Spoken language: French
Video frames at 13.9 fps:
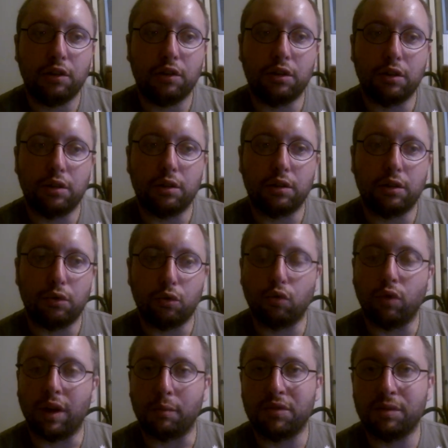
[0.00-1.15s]
Euh, donc
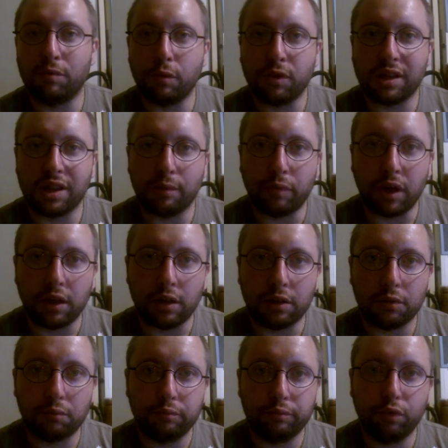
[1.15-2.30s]
voilà, un petit moment sympa,
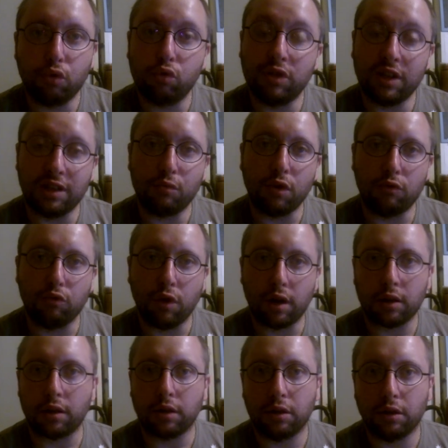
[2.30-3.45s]
beaucoup d'animaux à
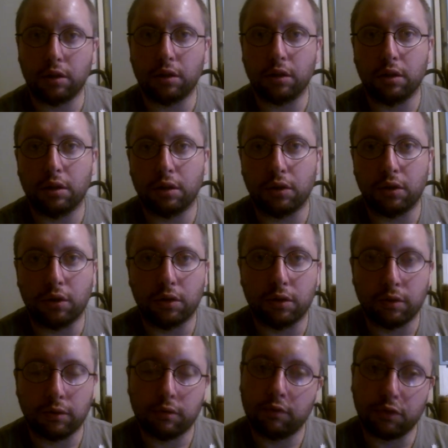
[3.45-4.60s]
voir. Euh,
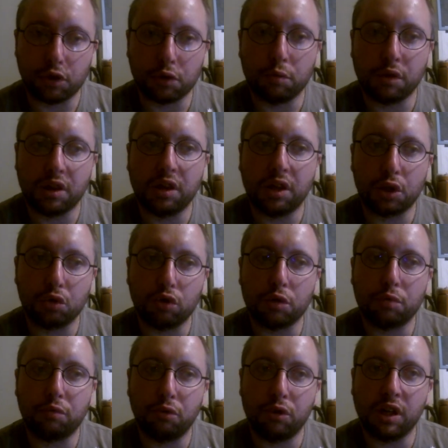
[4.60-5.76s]
franchement, si un jour
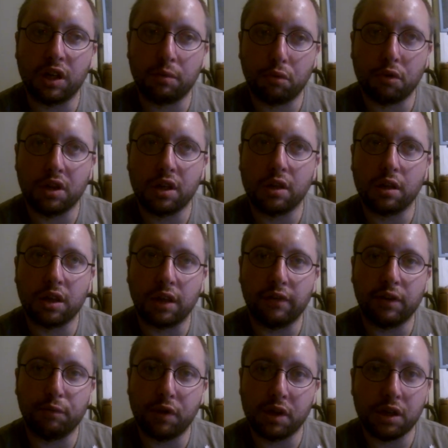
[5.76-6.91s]
je peux y exposer, ça sera
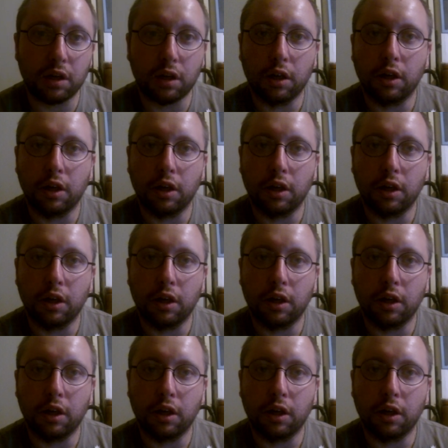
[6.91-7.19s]
avec plaisir.